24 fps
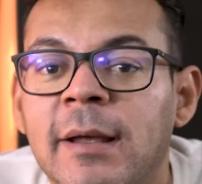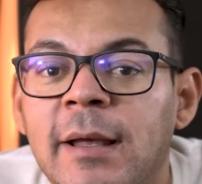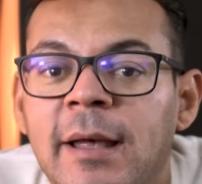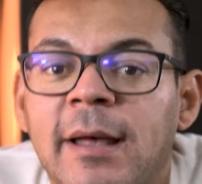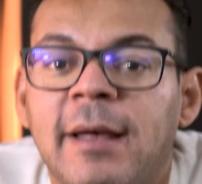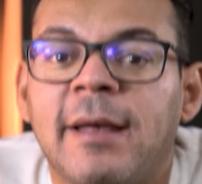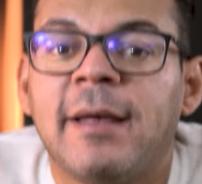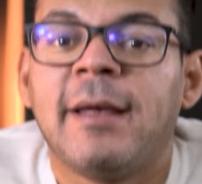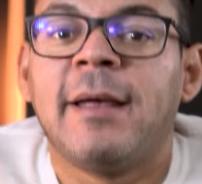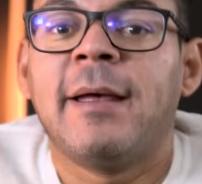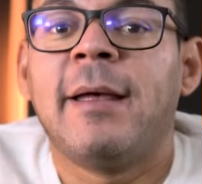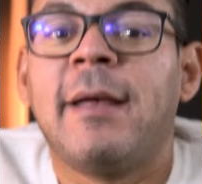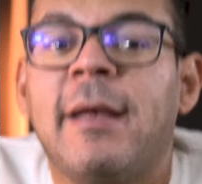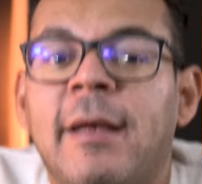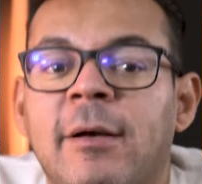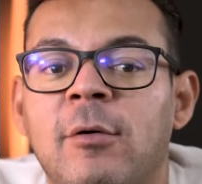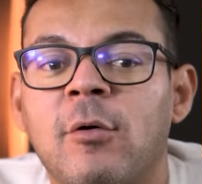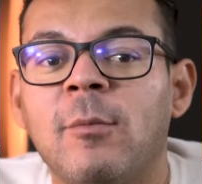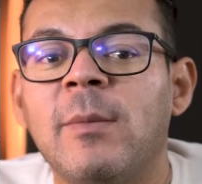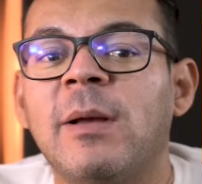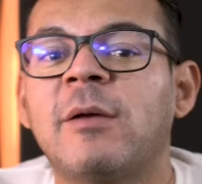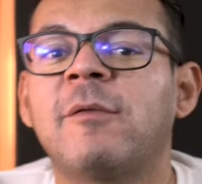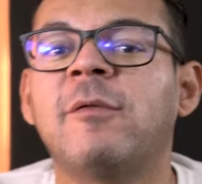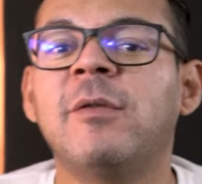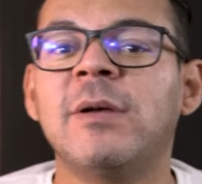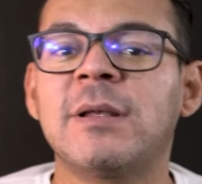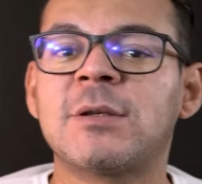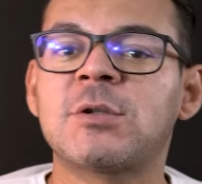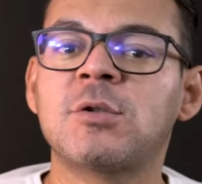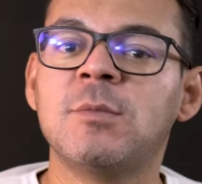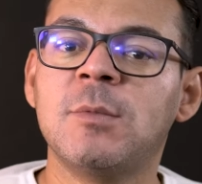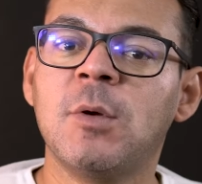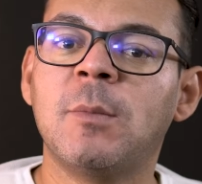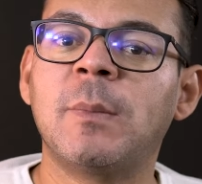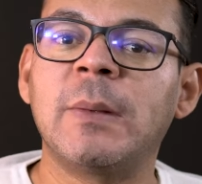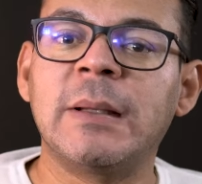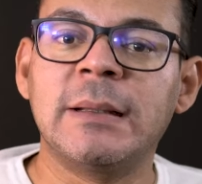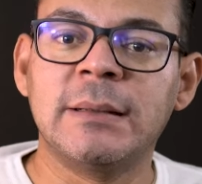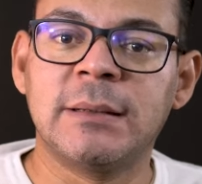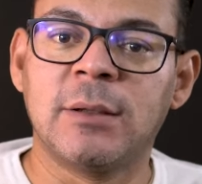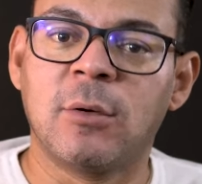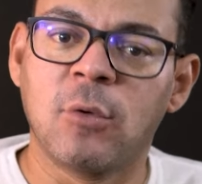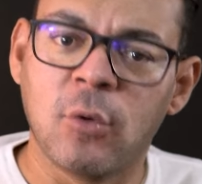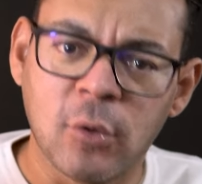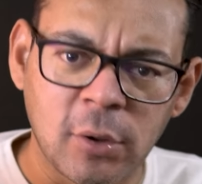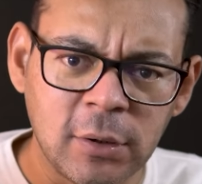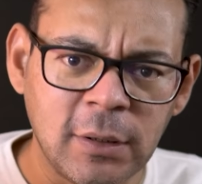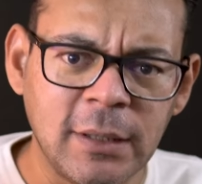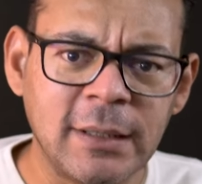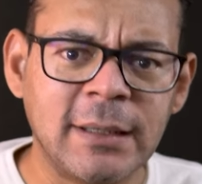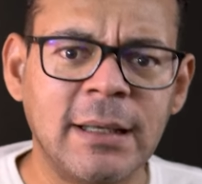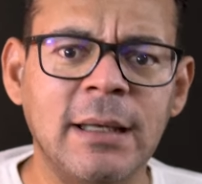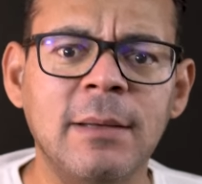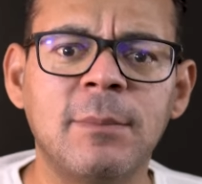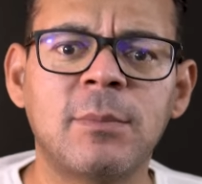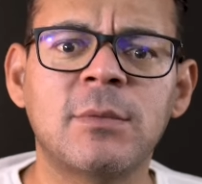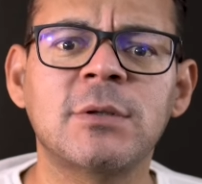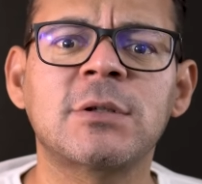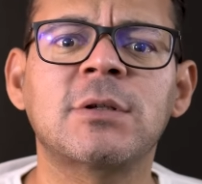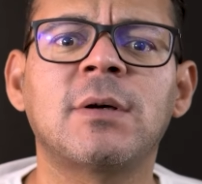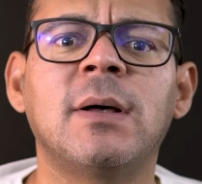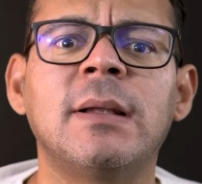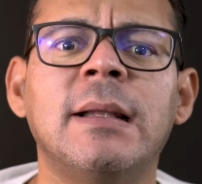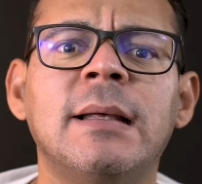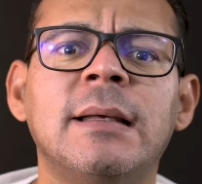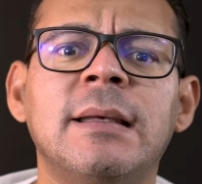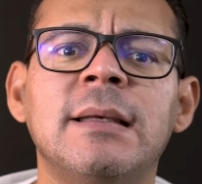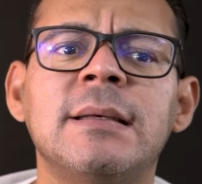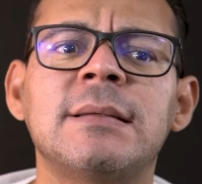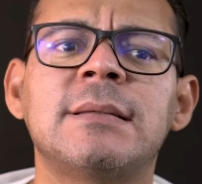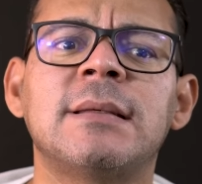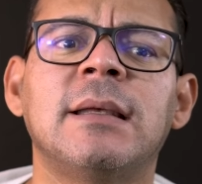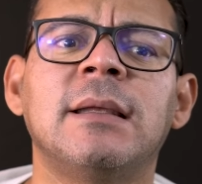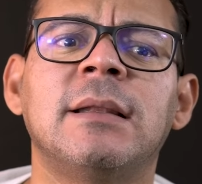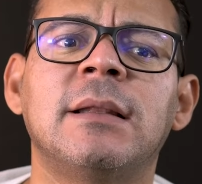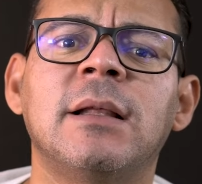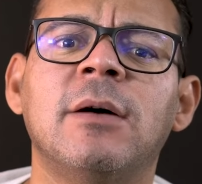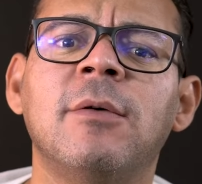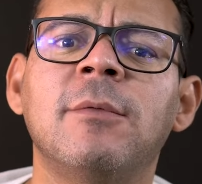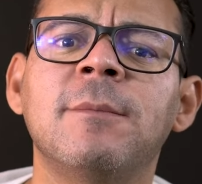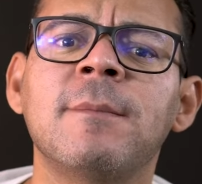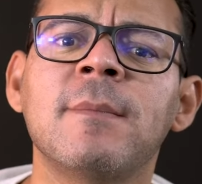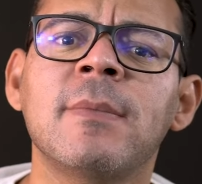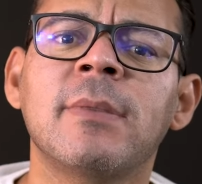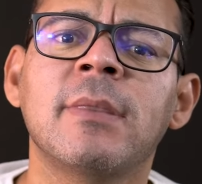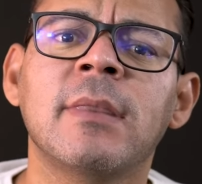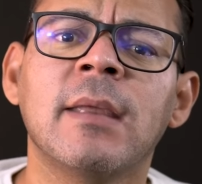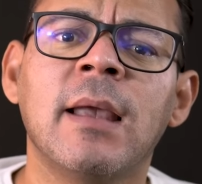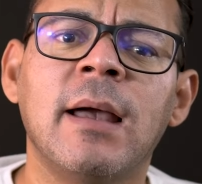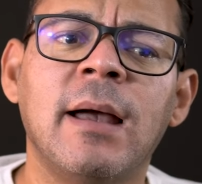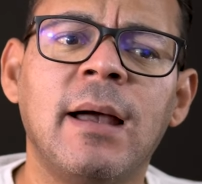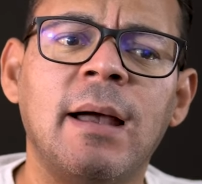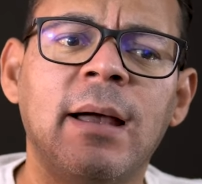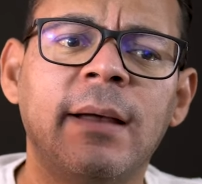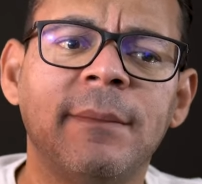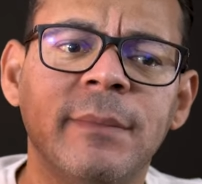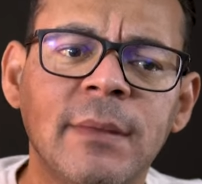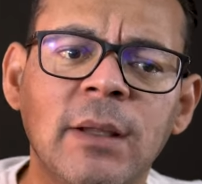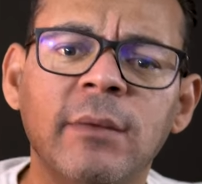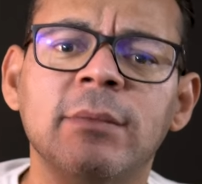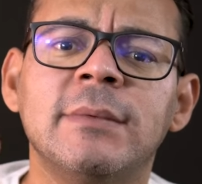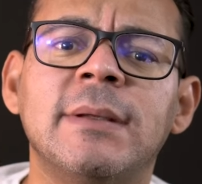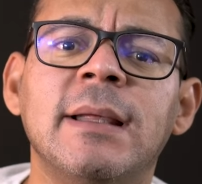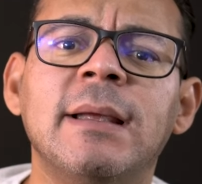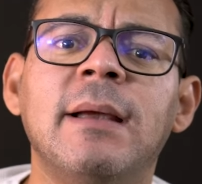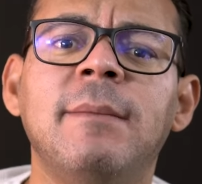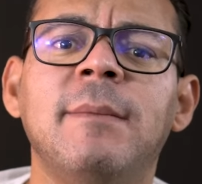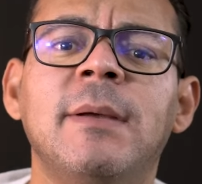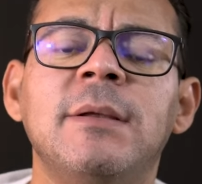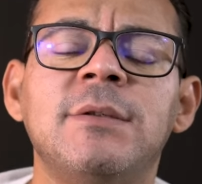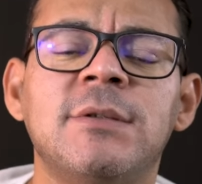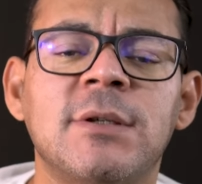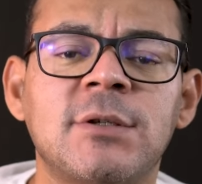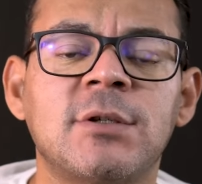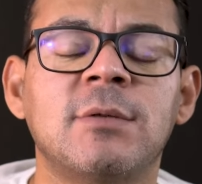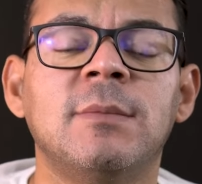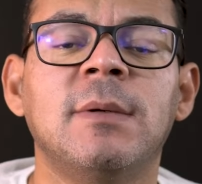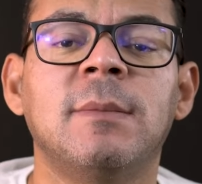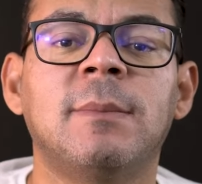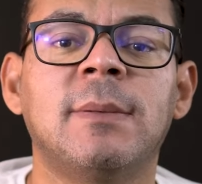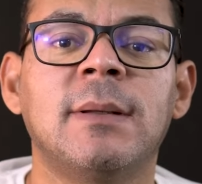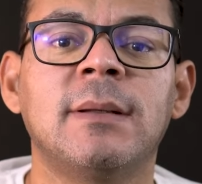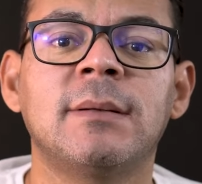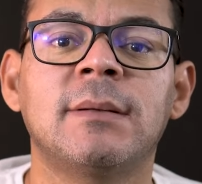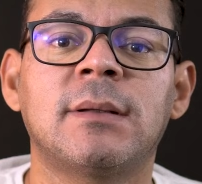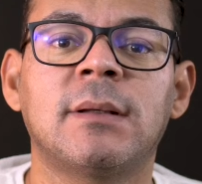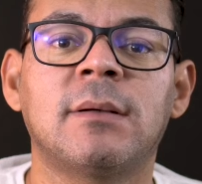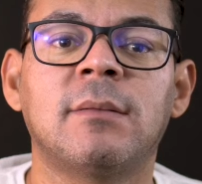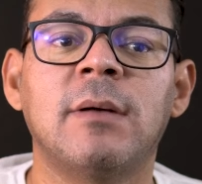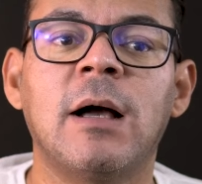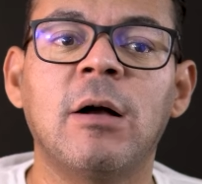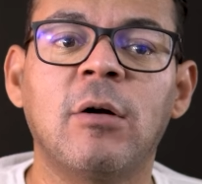É, como é que foi assumir o plantão? Coloca aí para os coleguinhas aí. Então, é, não tenha medo de assumir plantão.